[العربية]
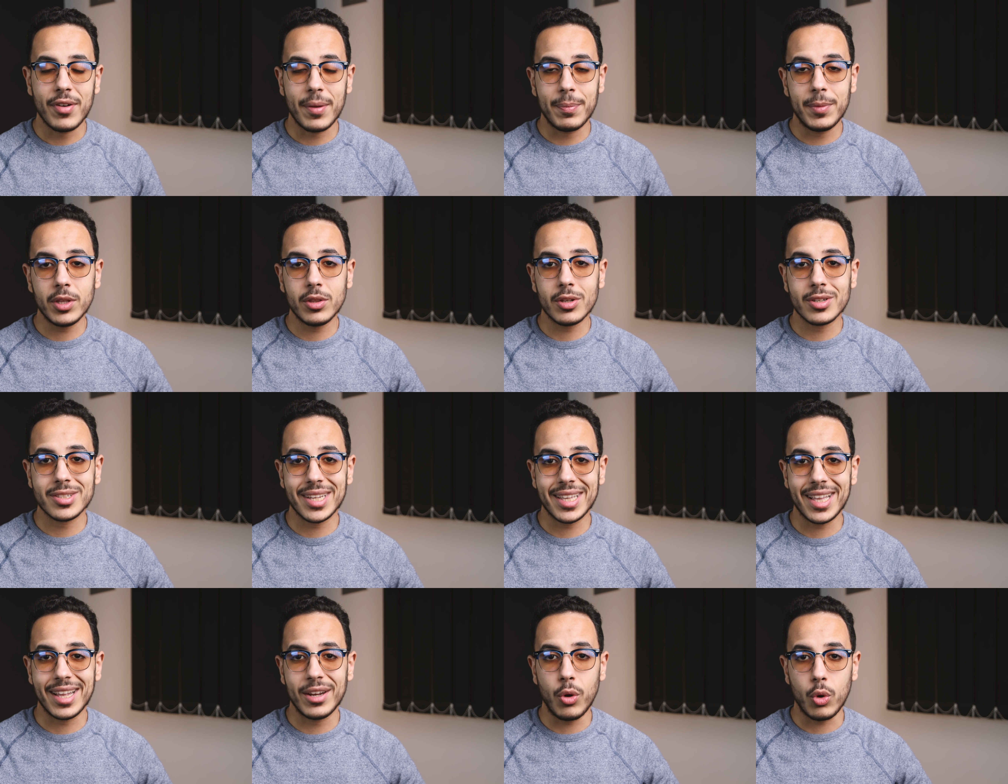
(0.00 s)
فبنقدر
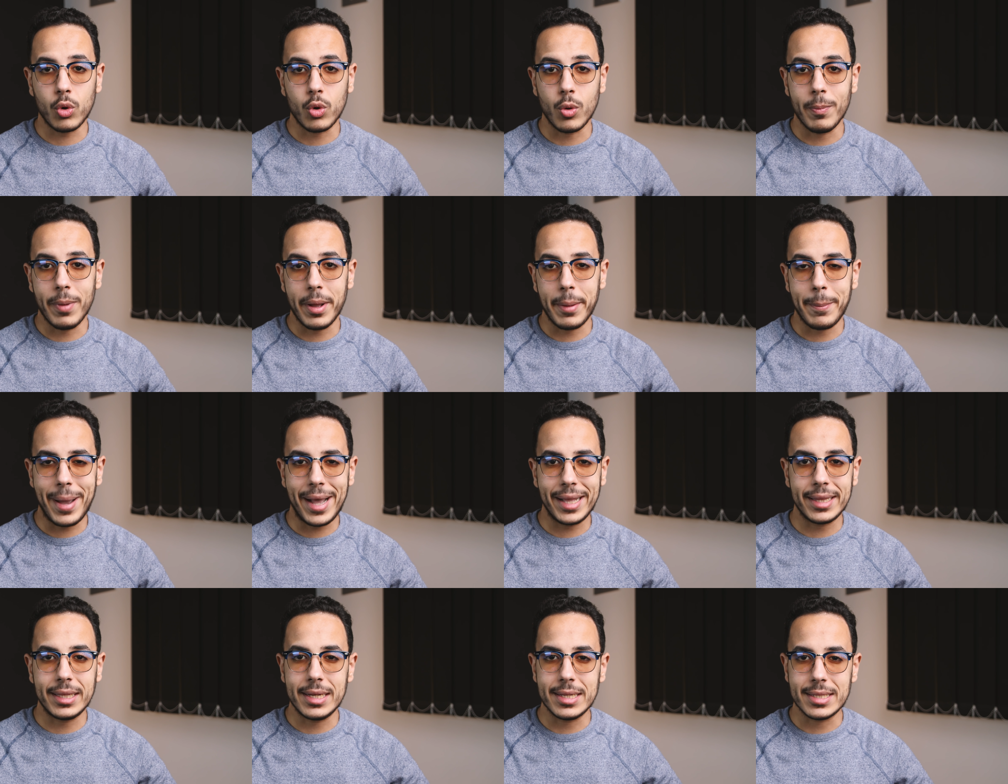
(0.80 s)
ساعتها نحكم بقى
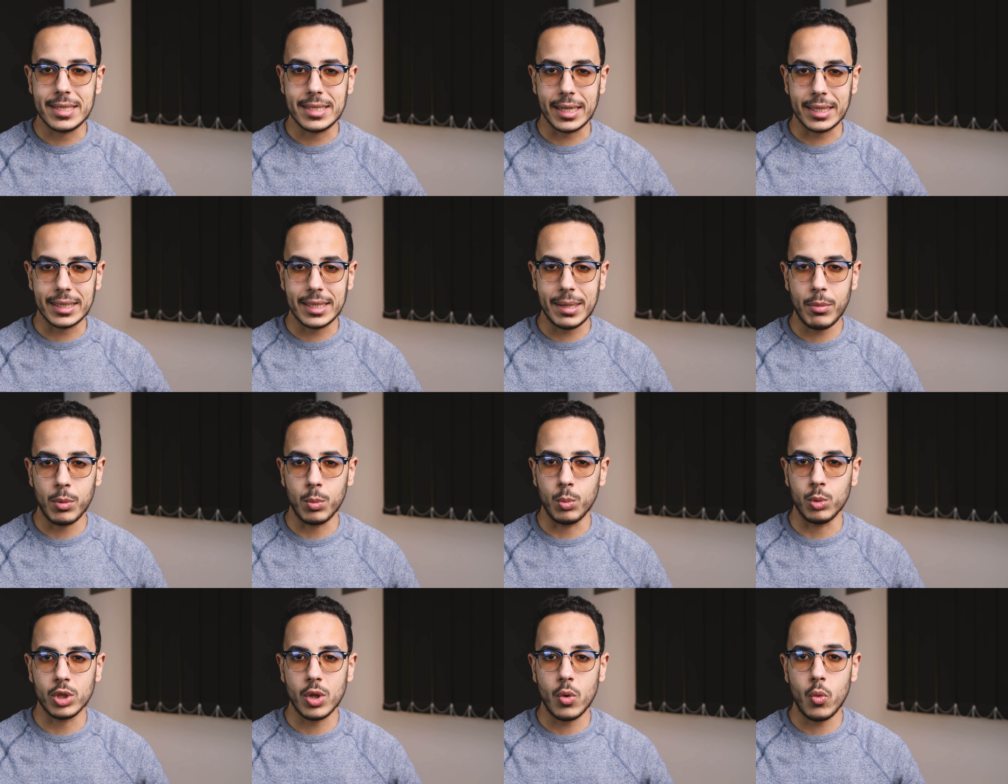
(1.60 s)
بعد الاستخدام
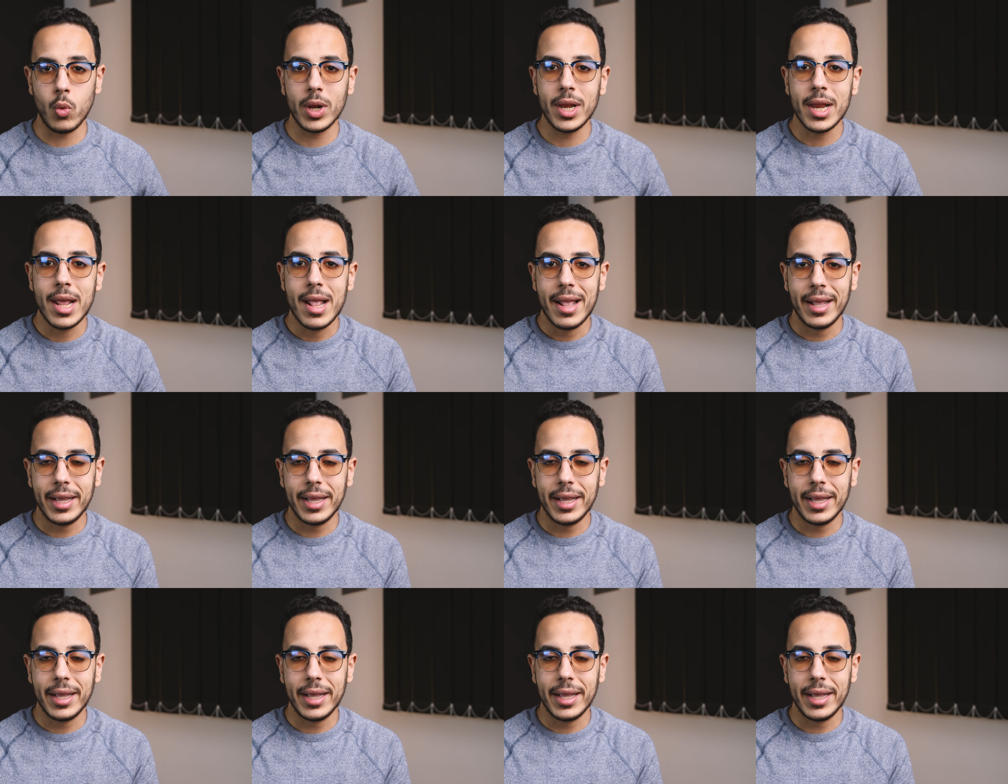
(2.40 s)
المطول